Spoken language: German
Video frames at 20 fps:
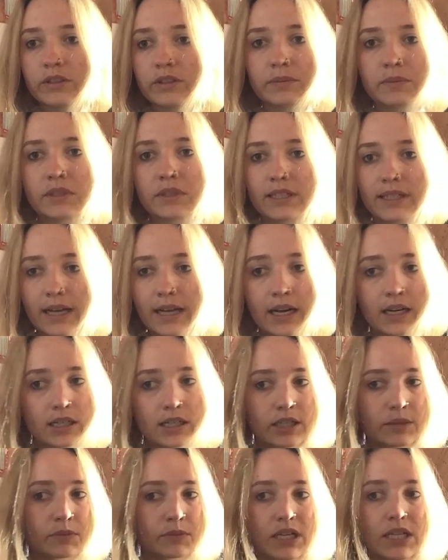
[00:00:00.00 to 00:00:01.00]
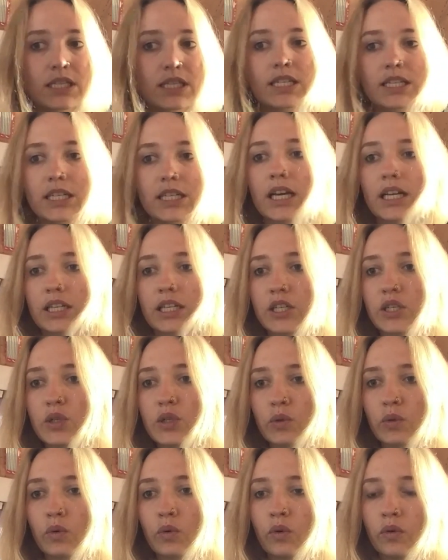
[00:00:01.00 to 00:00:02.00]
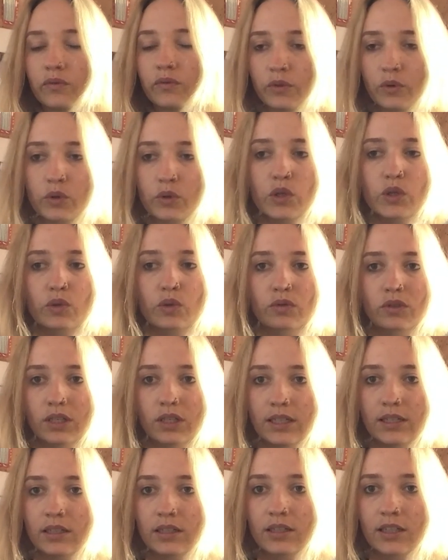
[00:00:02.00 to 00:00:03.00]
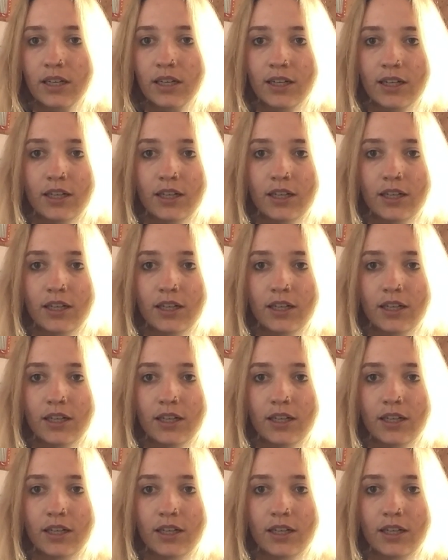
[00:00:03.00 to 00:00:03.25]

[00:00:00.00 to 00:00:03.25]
Das mit der Krankengymnastik hat nicht so funktioniert.